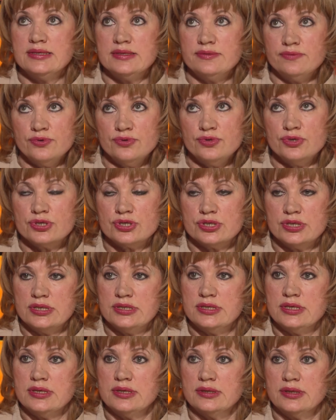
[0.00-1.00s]

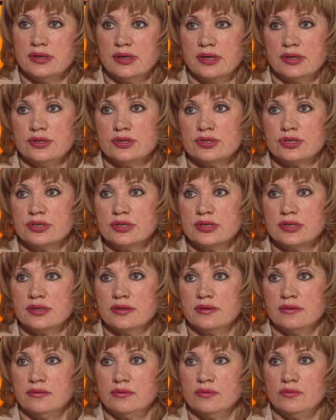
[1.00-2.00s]
сегодняшний день она,
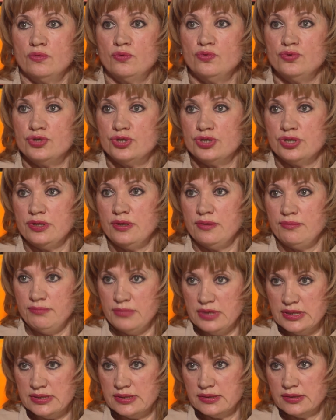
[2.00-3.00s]
конечно, очень
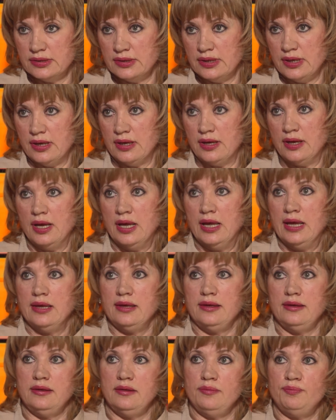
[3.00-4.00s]
мизерная
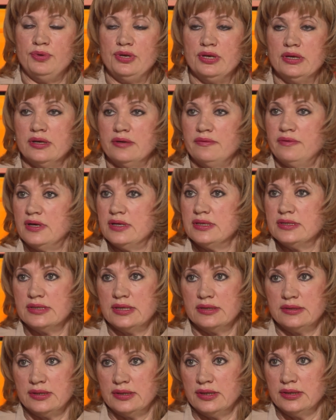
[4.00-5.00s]
и перекрывает
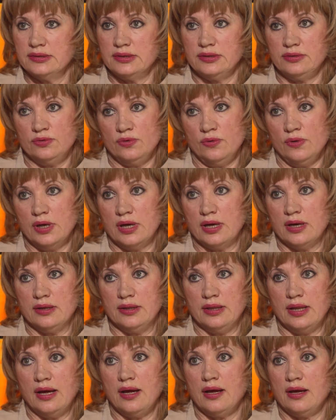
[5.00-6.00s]
затраты только
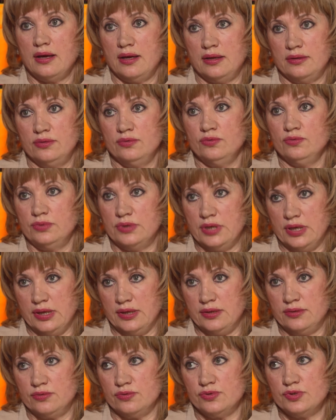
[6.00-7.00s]
на одну
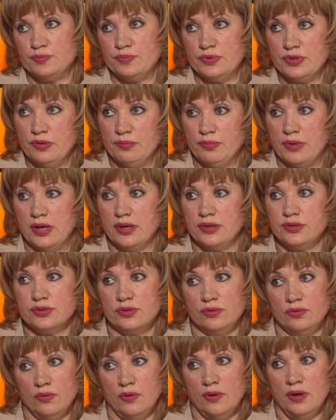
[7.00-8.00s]
треть, то есть
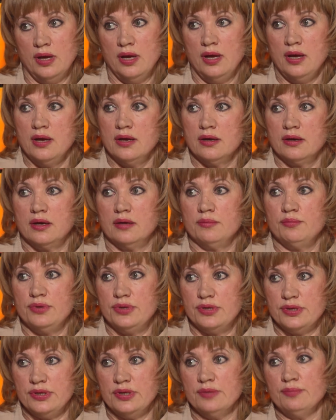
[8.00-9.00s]
понимаете. Но, как бы
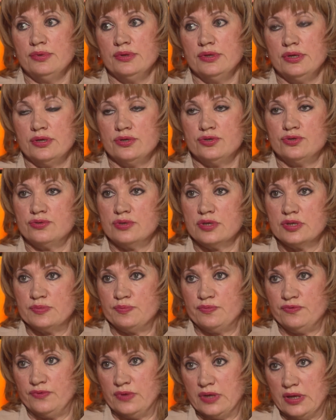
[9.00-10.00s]
то ни было, я еще раз
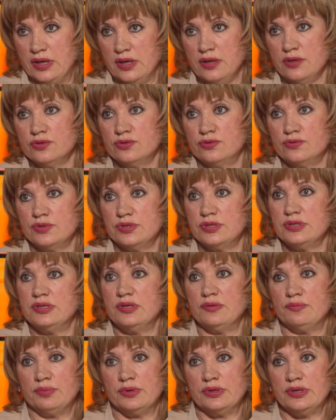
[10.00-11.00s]
повторяю, что
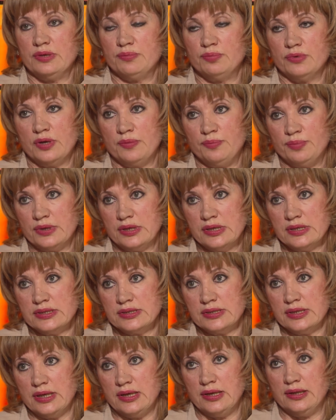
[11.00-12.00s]
система потреб
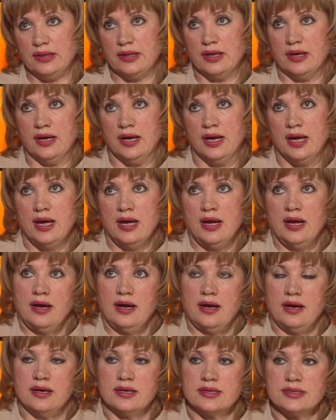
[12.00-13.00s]
кооперации – это
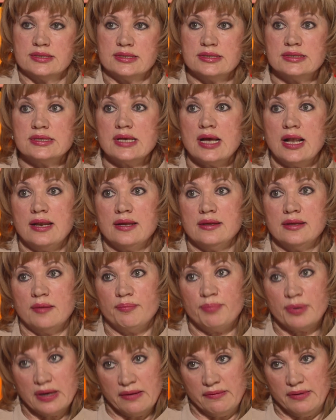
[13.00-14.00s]
а, социально
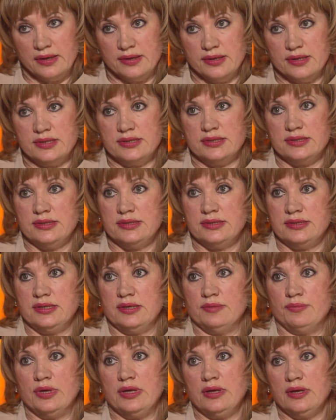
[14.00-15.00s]
направленная
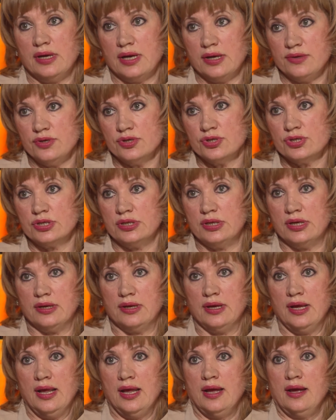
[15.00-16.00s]
система. И,
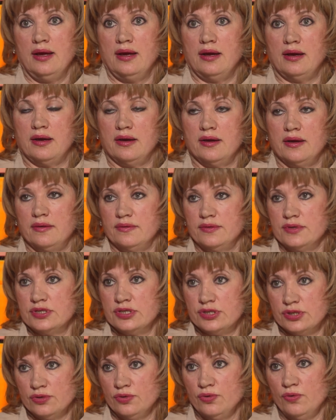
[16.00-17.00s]
конечно, а,
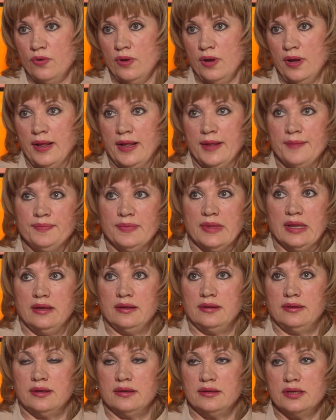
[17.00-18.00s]
село –
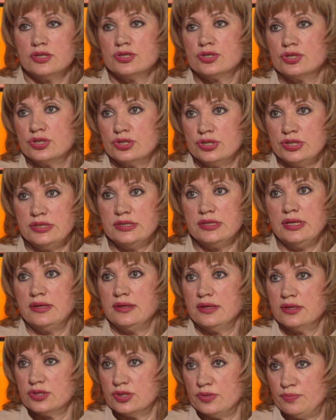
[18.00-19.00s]
это наши жители,
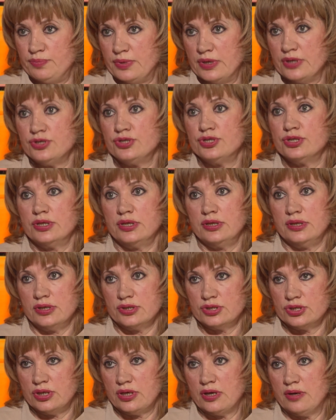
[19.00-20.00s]
наши пайщики,
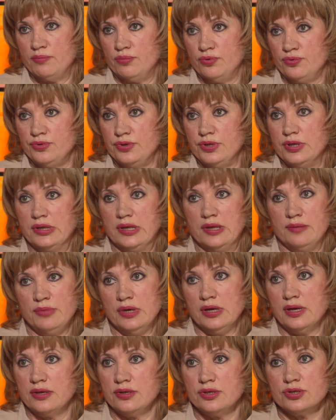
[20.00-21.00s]
наши работники.
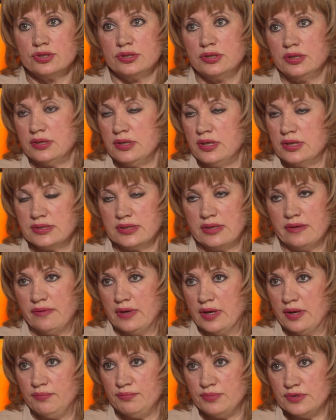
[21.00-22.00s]
Мы, конечно, их не
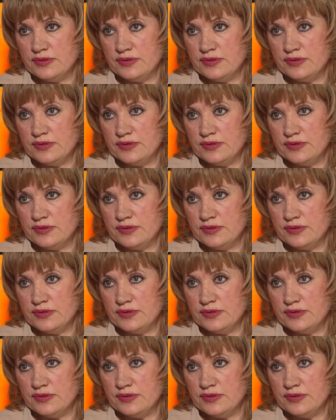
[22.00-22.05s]
оставляем